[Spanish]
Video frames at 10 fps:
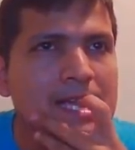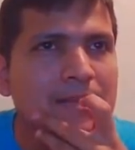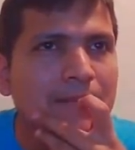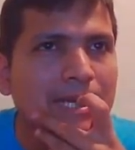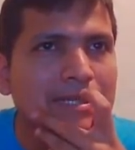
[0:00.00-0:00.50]

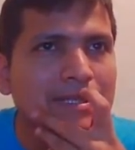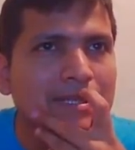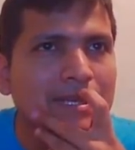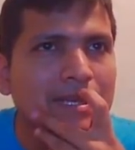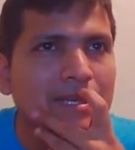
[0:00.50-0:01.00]
Parece
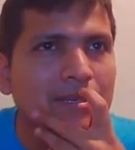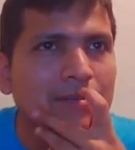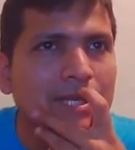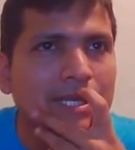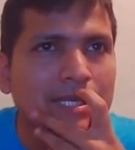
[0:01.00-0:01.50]
tener el
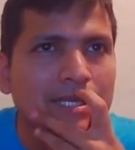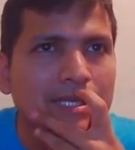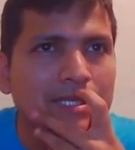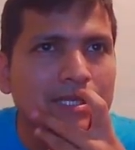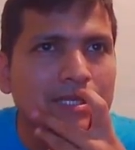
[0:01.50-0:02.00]

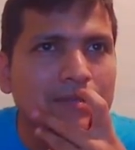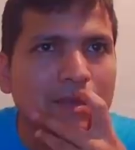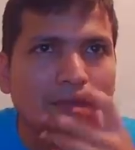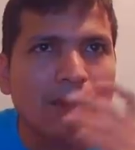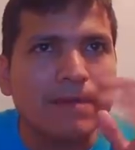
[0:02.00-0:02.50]
inconveniente.
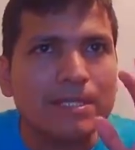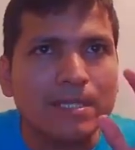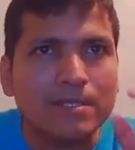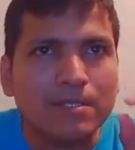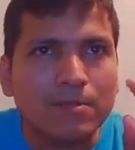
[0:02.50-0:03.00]
Vamos a ver si
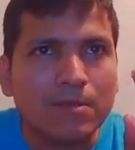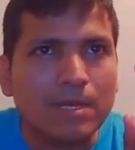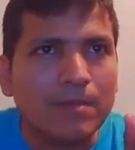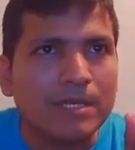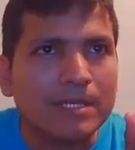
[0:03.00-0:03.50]
así ocurre
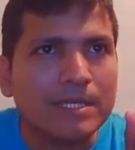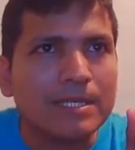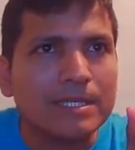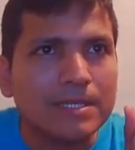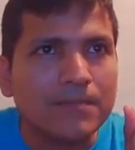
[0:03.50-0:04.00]
una
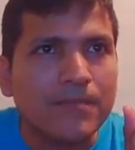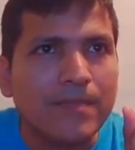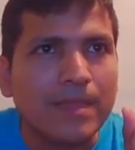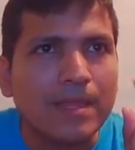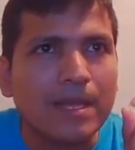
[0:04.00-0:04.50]
partida. Sí
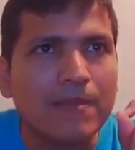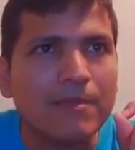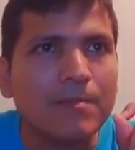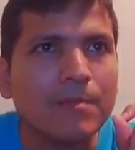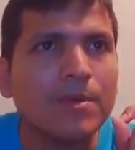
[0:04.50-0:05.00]

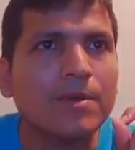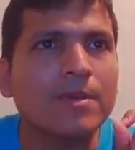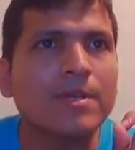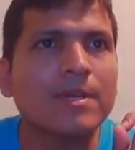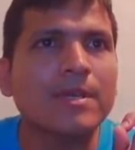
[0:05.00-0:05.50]
alfil por,
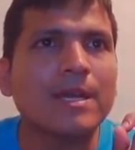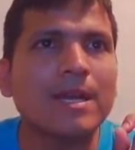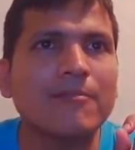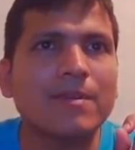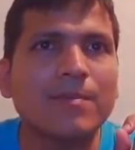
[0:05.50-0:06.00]

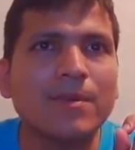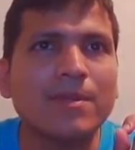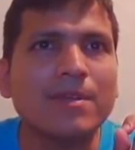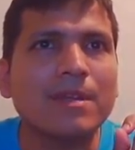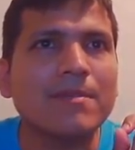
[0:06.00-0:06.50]
alfil por
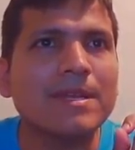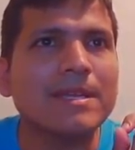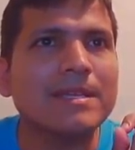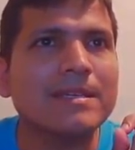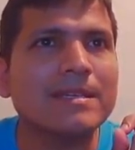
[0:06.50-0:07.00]
y ahora
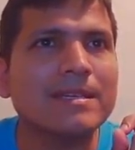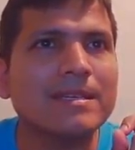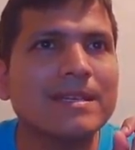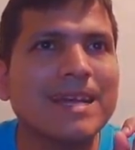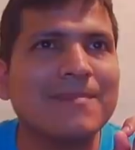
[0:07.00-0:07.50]
viene
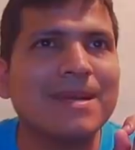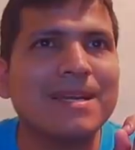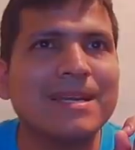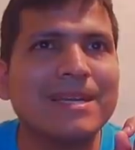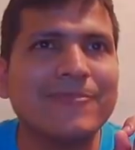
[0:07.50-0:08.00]

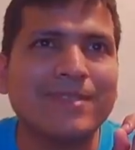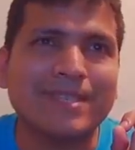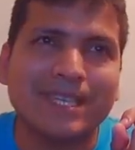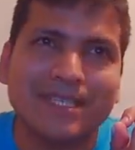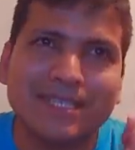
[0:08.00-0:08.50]
dama
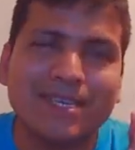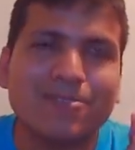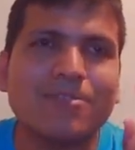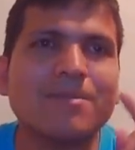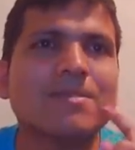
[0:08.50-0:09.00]
f6 y ya
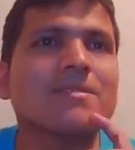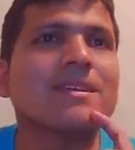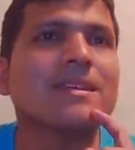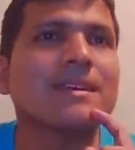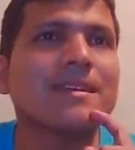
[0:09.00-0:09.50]
estoy viendo la
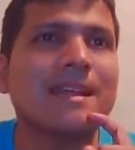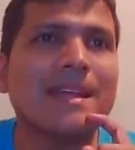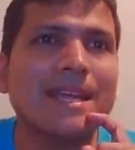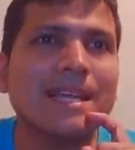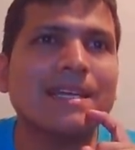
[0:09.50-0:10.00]
idea de las
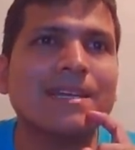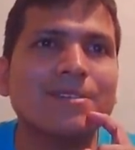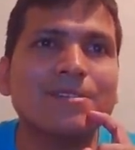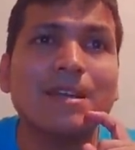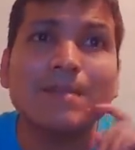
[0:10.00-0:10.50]
negras, que
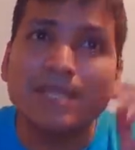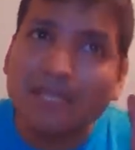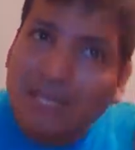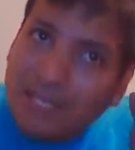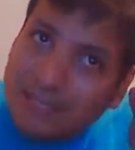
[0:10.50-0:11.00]
no
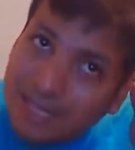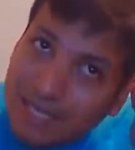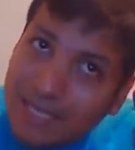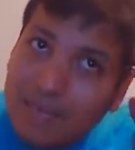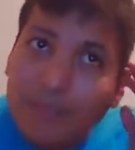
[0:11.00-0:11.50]
solamente
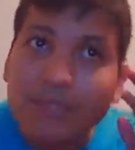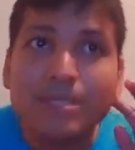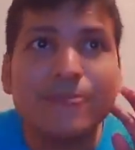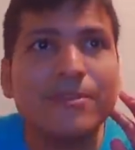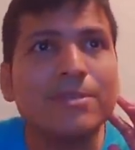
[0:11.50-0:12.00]
atacan el
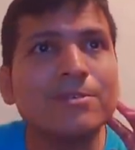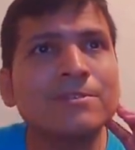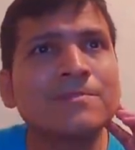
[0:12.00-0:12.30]
peón de f2,